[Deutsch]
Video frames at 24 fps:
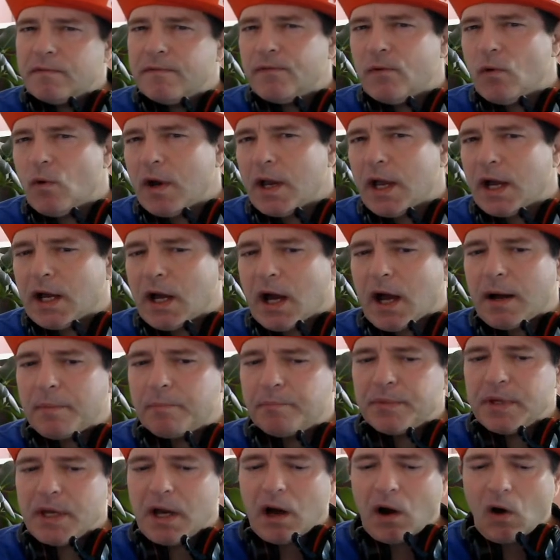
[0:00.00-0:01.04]
vorher
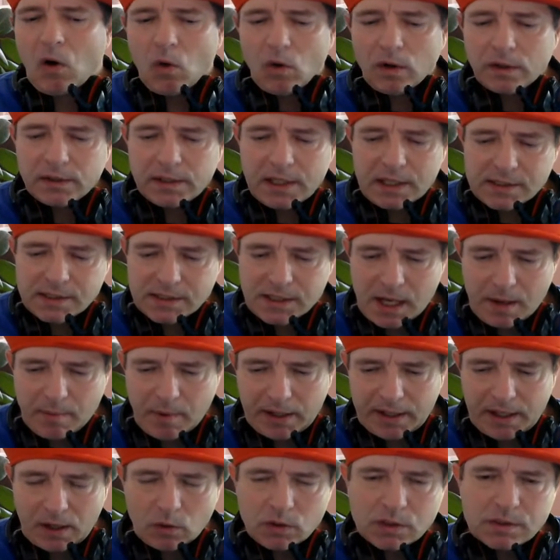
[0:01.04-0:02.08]
abgehauen, der ist
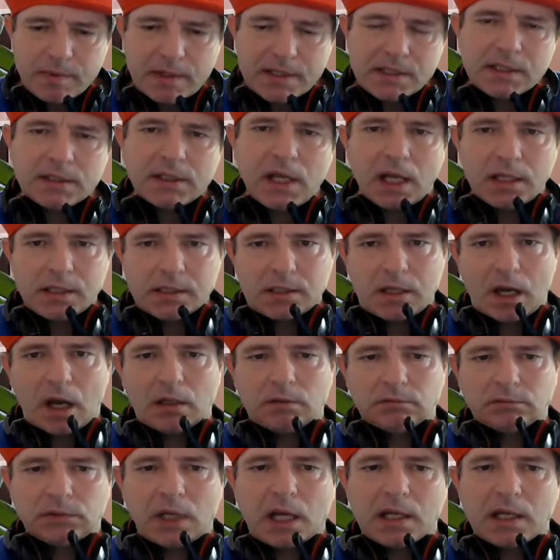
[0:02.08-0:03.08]
selber ja. Und zwar ist das der Ansgar.